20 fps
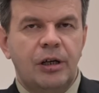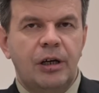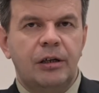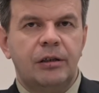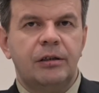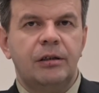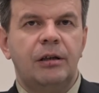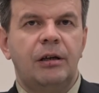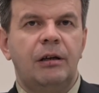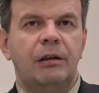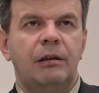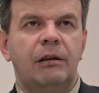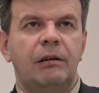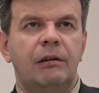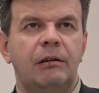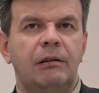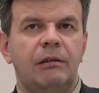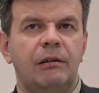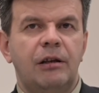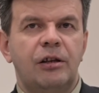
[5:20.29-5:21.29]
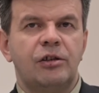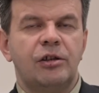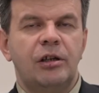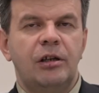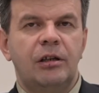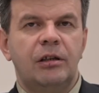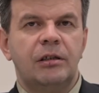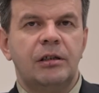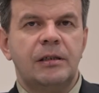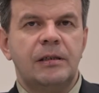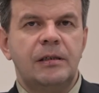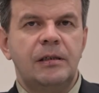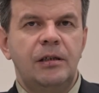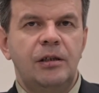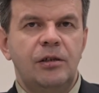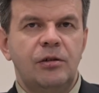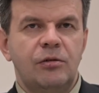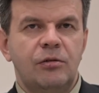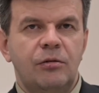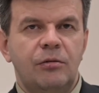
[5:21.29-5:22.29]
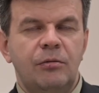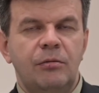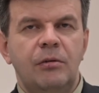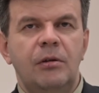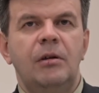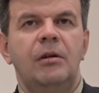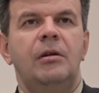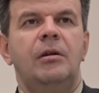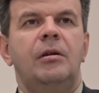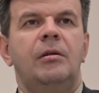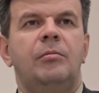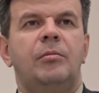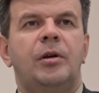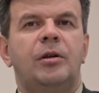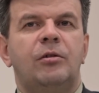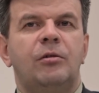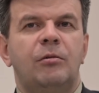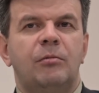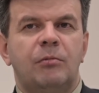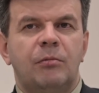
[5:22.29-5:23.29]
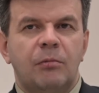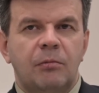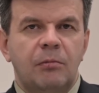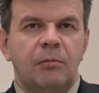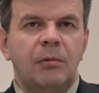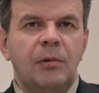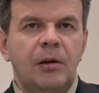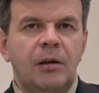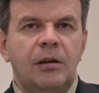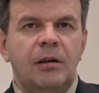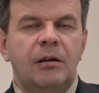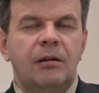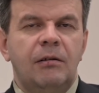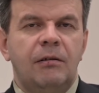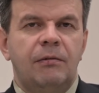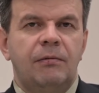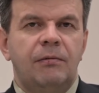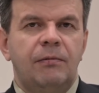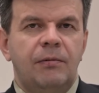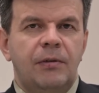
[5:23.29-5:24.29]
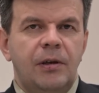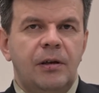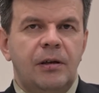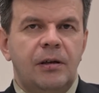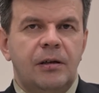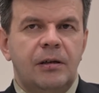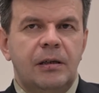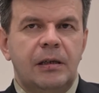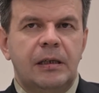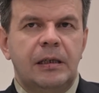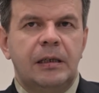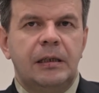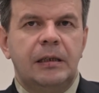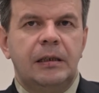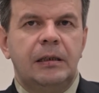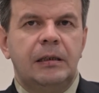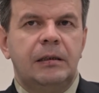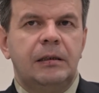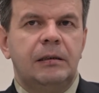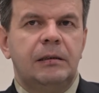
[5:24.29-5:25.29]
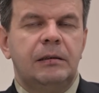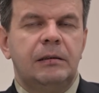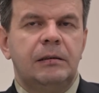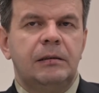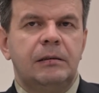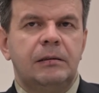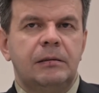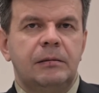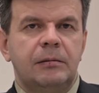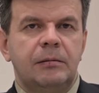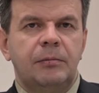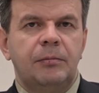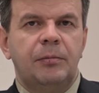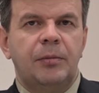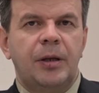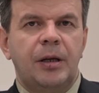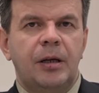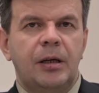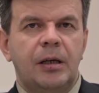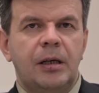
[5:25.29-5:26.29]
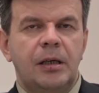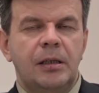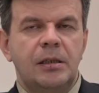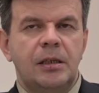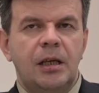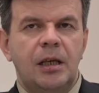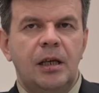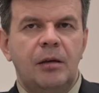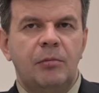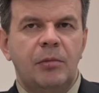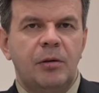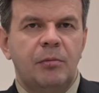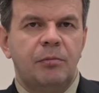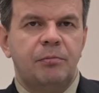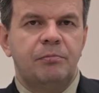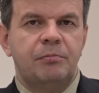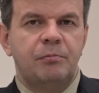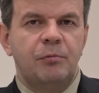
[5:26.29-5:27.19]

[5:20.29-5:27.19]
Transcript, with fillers: и как-то они начали это снизу, потом вверх, э, переходя. И мы